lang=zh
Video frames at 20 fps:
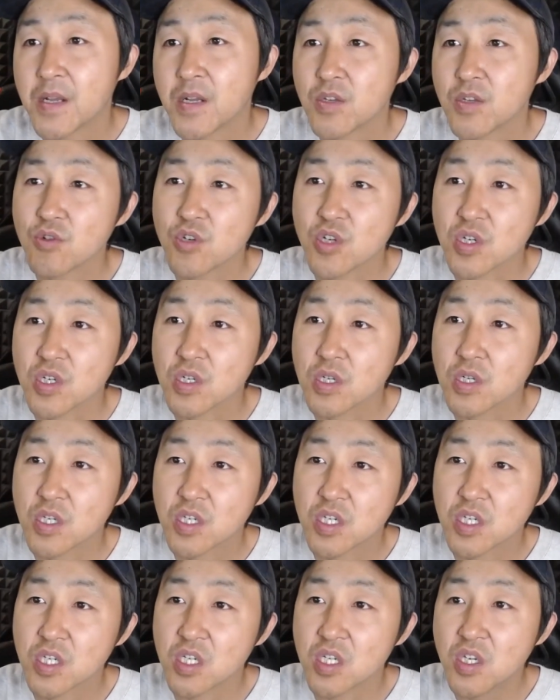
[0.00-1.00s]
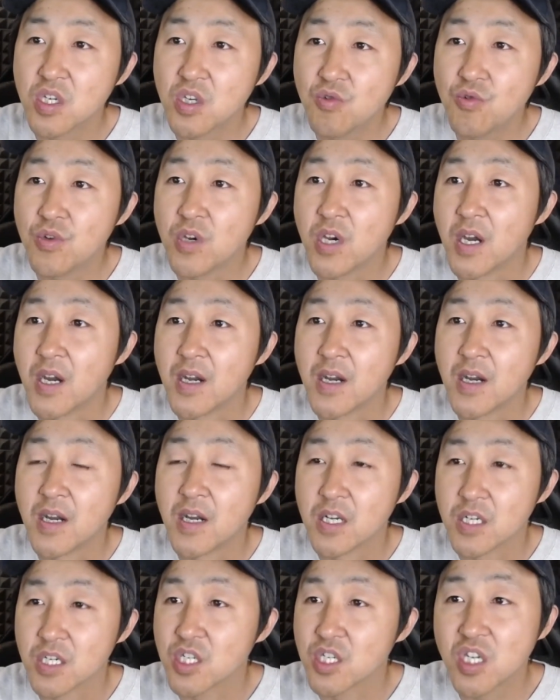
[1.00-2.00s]
就是11月
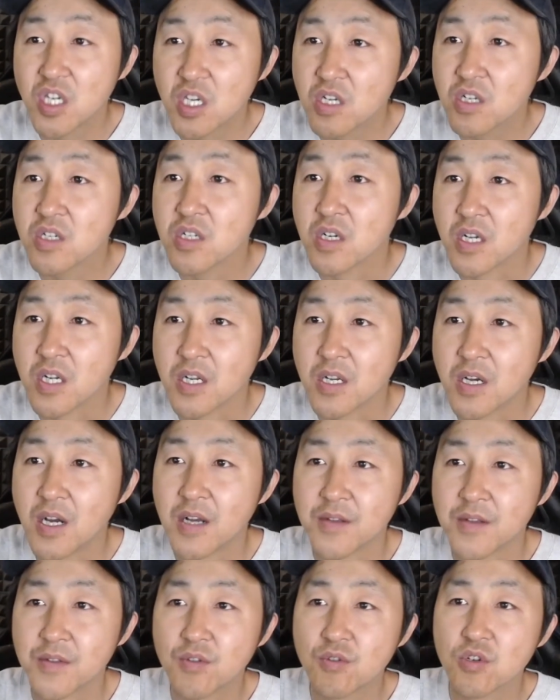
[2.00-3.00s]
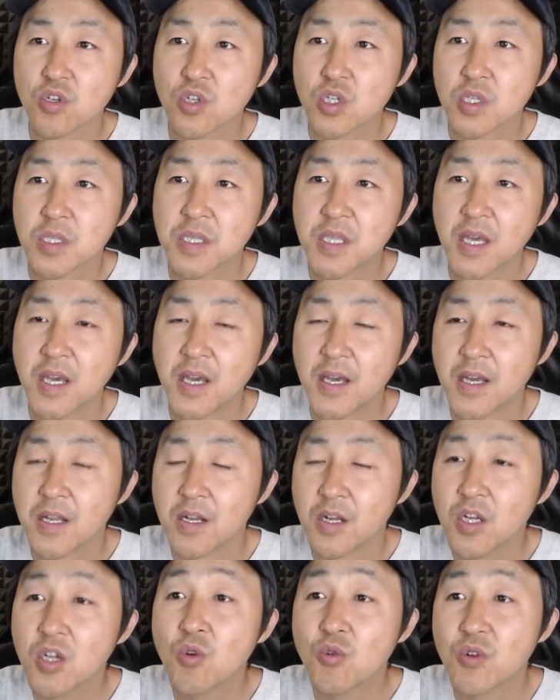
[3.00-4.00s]
11日啊，就是在
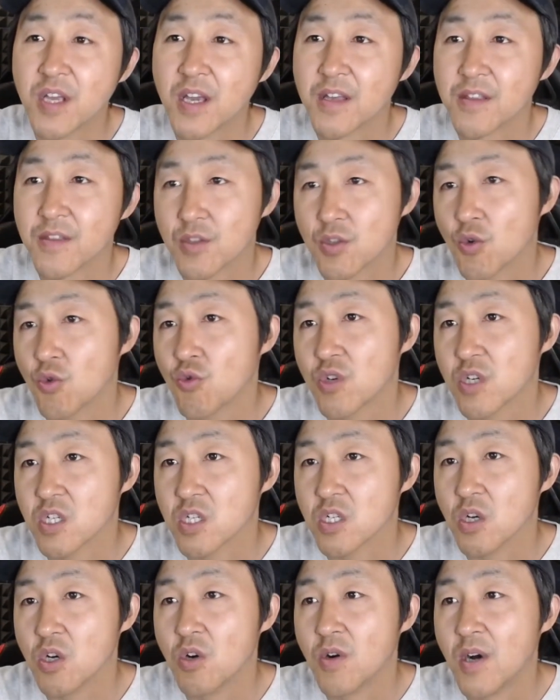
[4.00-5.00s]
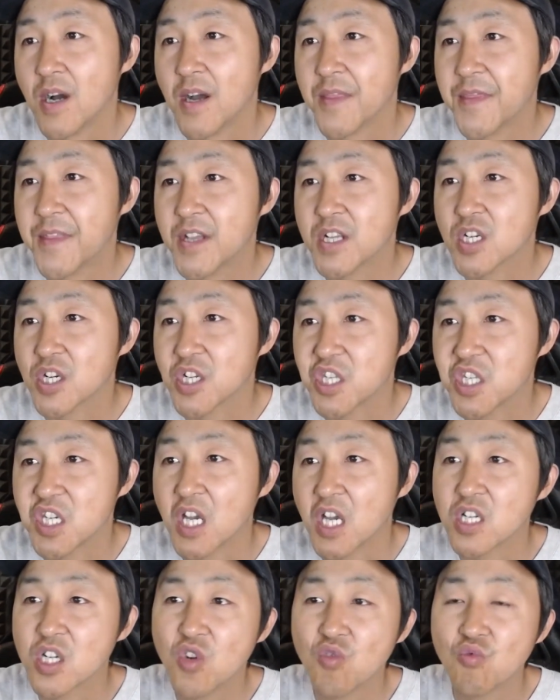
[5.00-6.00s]
6点钟的时候啊，在这个
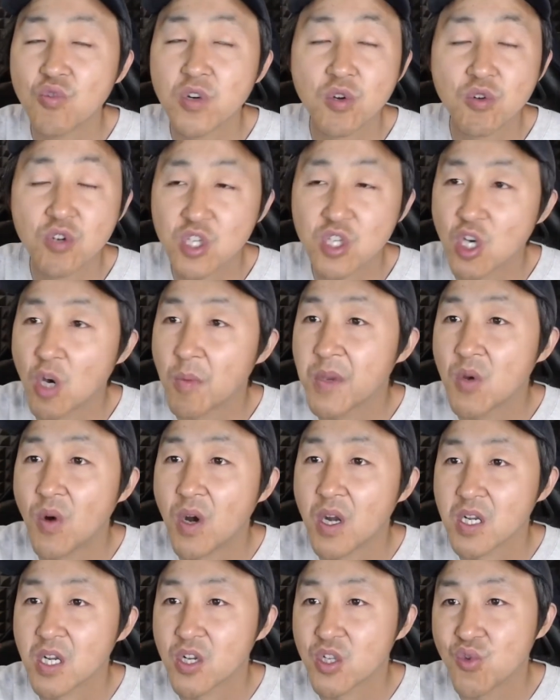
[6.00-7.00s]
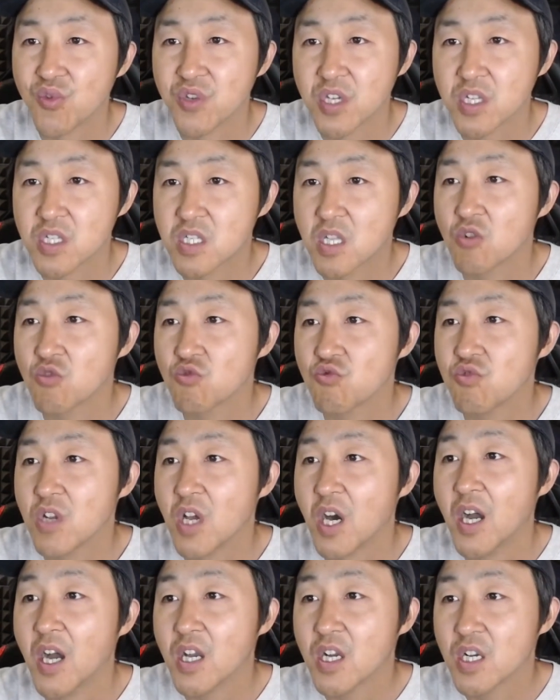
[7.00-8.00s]
前程无忧招聘网上就已经登出
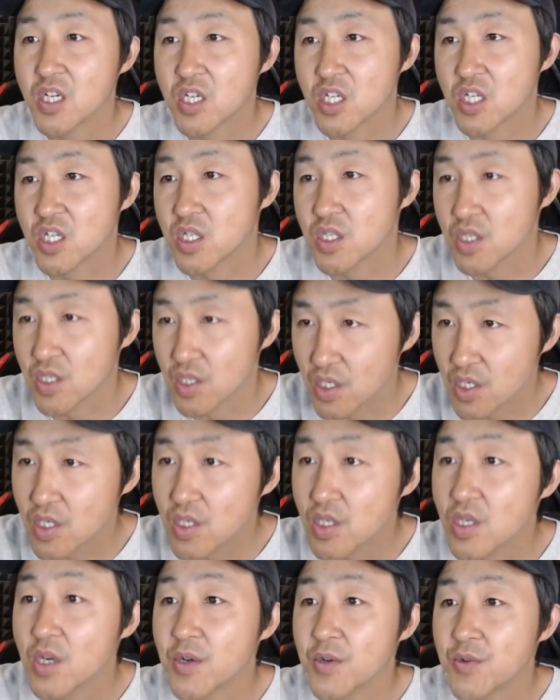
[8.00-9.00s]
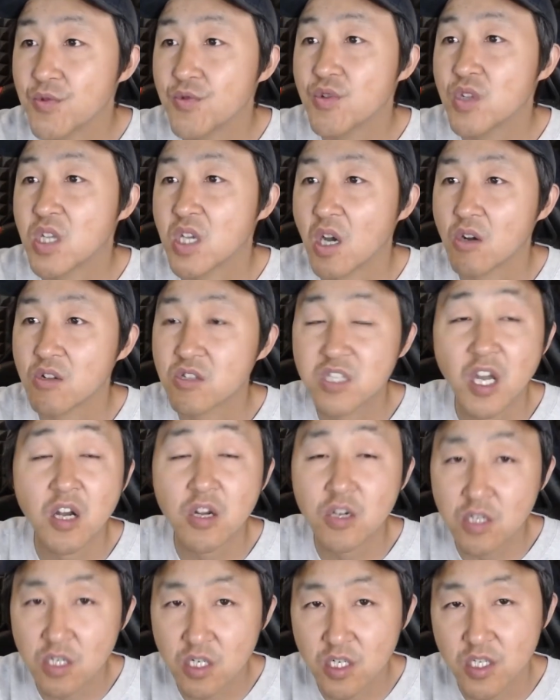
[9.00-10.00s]
了10余条
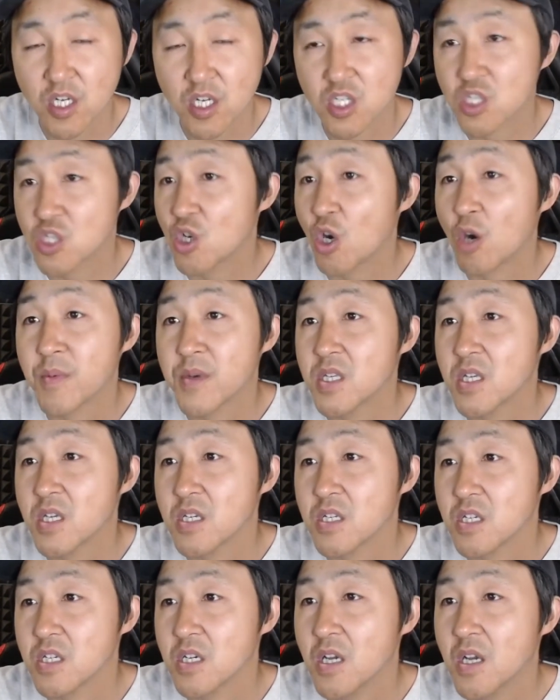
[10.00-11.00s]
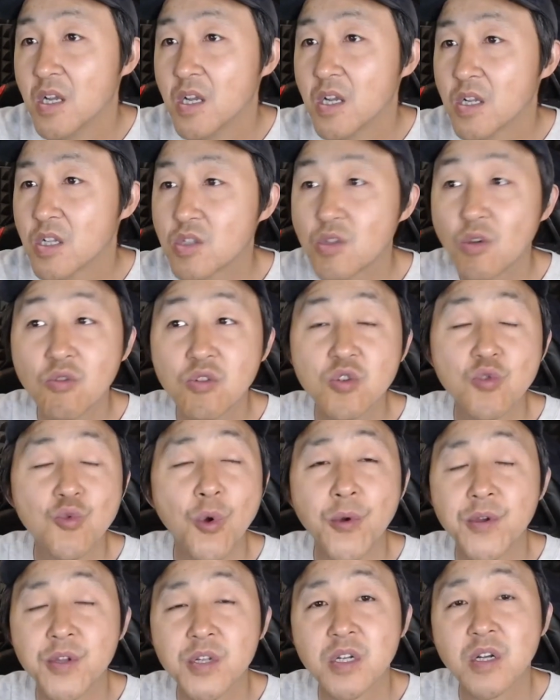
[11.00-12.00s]
当日的招聘信息，都是
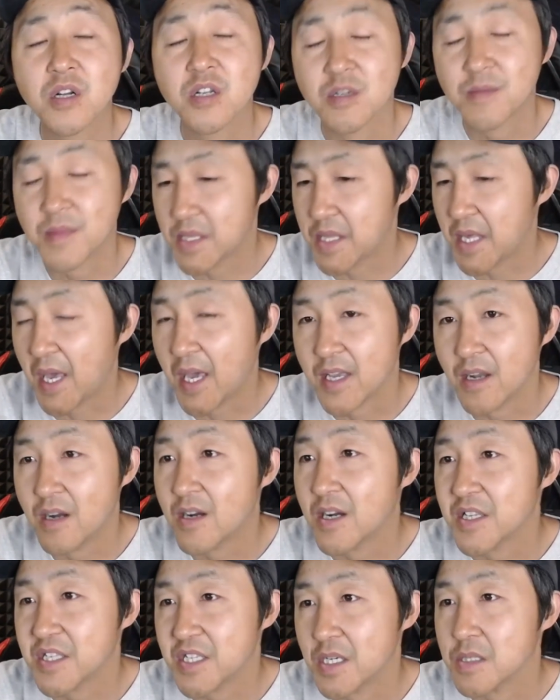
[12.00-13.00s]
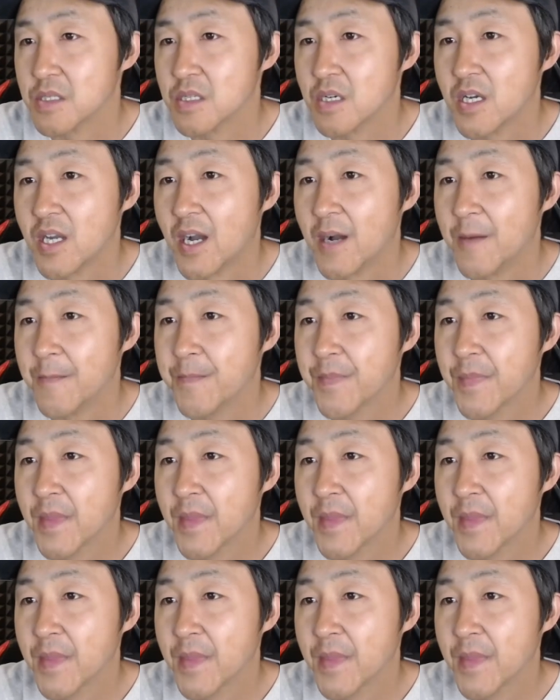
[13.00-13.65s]
关于这个什么采样啊、检测呀，